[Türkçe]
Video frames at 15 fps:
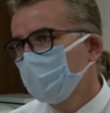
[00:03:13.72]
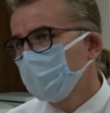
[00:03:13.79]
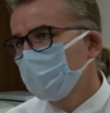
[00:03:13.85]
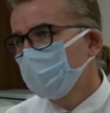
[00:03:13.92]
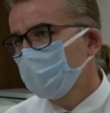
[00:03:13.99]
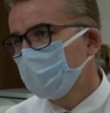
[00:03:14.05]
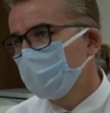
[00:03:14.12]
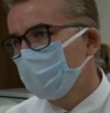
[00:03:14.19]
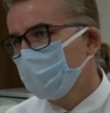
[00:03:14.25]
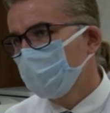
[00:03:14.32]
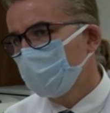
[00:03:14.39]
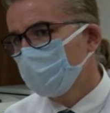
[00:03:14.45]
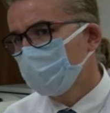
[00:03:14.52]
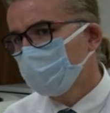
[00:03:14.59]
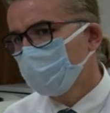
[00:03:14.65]
e,
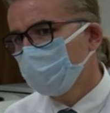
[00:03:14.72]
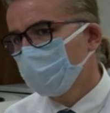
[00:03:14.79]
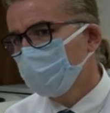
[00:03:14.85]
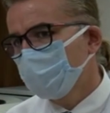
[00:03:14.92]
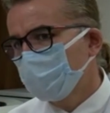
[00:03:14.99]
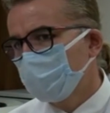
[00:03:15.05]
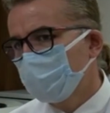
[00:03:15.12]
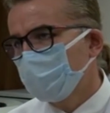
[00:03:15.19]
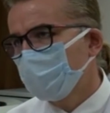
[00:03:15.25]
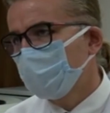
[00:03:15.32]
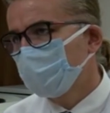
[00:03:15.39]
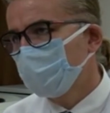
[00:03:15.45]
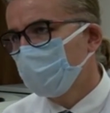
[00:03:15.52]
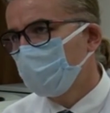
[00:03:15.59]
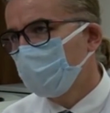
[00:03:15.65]
yani bu muhtemelen
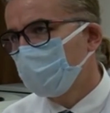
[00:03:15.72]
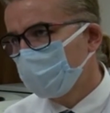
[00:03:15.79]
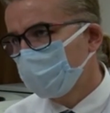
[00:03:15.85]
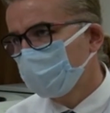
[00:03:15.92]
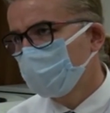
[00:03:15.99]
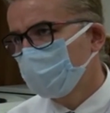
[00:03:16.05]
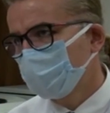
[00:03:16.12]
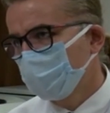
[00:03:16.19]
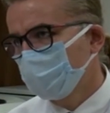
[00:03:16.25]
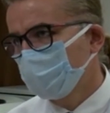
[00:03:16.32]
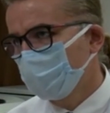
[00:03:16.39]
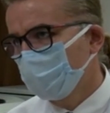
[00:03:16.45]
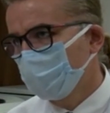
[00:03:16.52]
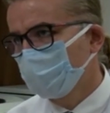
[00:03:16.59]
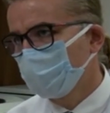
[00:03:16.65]
haftaya pazartesi
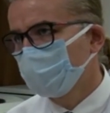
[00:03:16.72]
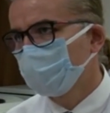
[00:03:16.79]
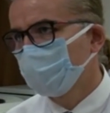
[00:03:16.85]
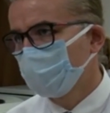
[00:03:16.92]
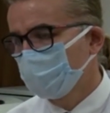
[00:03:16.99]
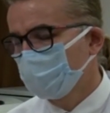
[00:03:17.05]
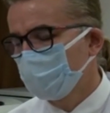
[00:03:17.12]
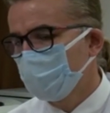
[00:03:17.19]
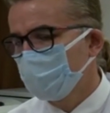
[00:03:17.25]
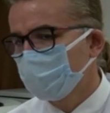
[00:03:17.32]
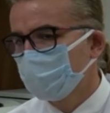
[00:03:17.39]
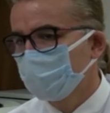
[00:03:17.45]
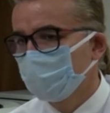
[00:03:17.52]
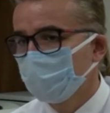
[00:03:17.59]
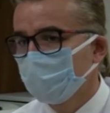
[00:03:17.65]
görülüyor
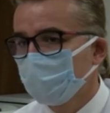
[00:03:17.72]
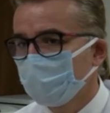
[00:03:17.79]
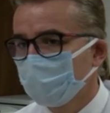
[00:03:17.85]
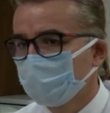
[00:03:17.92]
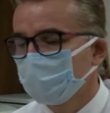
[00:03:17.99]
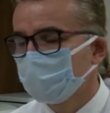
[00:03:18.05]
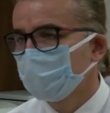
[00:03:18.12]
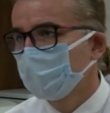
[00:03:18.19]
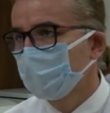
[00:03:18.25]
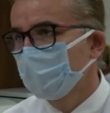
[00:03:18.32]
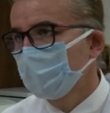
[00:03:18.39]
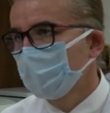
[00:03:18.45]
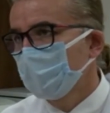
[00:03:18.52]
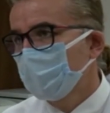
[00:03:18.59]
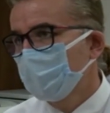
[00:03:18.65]
dönüşler. E, eğer
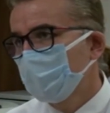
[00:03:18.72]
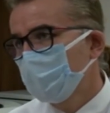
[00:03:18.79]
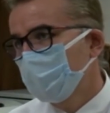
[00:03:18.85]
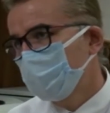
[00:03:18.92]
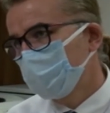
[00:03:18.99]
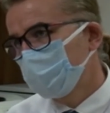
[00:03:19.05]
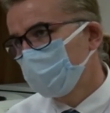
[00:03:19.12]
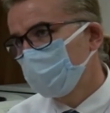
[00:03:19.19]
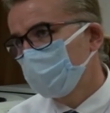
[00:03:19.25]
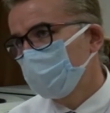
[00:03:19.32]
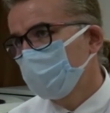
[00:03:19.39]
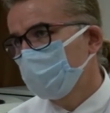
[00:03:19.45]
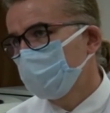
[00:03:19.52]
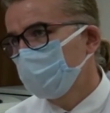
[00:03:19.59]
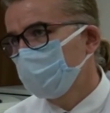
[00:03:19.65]
yeni bir
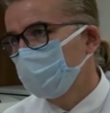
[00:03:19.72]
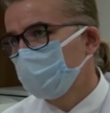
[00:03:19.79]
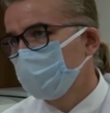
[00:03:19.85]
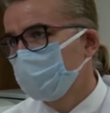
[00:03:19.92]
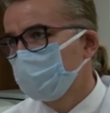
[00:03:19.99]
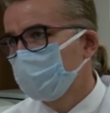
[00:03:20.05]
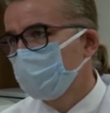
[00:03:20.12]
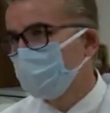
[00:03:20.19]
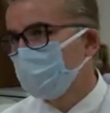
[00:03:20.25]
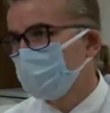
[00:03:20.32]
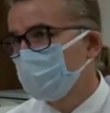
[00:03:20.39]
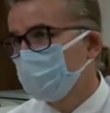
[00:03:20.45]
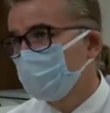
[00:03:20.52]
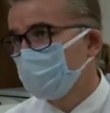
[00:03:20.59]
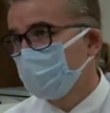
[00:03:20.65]
e, kısıtlama
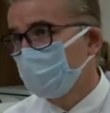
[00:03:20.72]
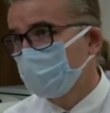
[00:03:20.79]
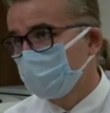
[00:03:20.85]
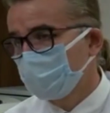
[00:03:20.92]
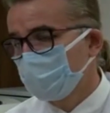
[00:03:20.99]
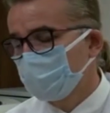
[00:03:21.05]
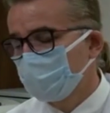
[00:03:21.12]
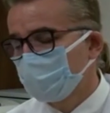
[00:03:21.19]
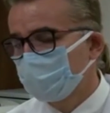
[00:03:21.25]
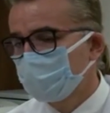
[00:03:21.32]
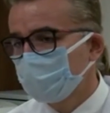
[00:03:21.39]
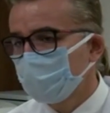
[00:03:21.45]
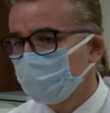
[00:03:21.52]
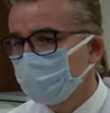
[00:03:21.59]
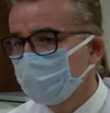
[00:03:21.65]
için bir şey
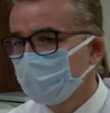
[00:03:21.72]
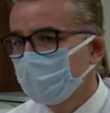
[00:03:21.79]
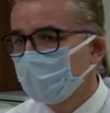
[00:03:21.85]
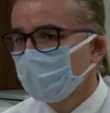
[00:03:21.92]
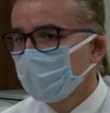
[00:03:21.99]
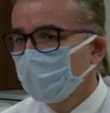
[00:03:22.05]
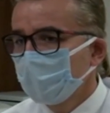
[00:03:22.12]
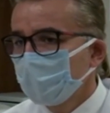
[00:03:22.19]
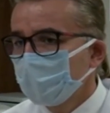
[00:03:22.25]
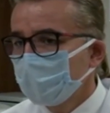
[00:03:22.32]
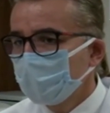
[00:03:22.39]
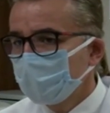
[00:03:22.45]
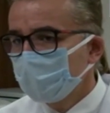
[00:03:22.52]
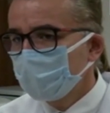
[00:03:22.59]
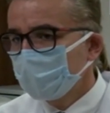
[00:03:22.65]
açıklanmazsa.
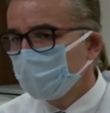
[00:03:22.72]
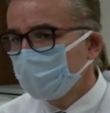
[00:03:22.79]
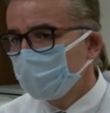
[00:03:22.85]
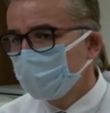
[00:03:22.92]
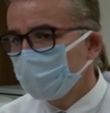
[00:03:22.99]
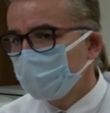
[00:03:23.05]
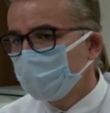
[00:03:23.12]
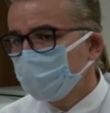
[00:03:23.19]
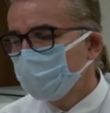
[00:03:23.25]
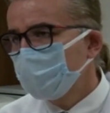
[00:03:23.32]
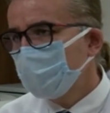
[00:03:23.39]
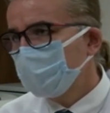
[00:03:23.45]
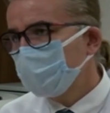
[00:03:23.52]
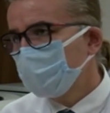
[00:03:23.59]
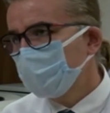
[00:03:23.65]
E, bu
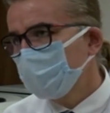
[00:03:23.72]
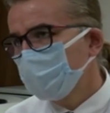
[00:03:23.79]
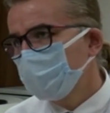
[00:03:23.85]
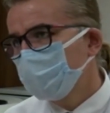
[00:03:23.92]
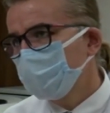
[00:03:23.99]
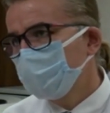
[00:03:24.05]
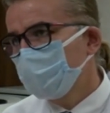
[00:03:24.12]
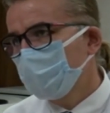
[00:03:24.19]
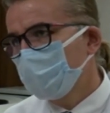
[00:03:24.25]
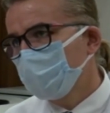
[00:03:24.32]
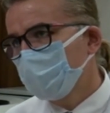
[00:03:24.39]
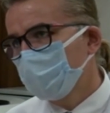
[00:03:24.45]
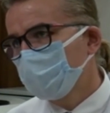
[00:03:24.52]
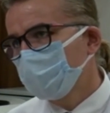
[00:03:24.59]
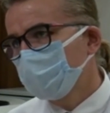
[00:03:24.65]
tekrar bu
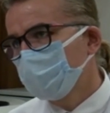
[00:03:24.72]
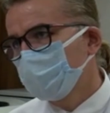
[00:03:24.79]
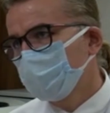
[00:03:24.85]
kalabalık e,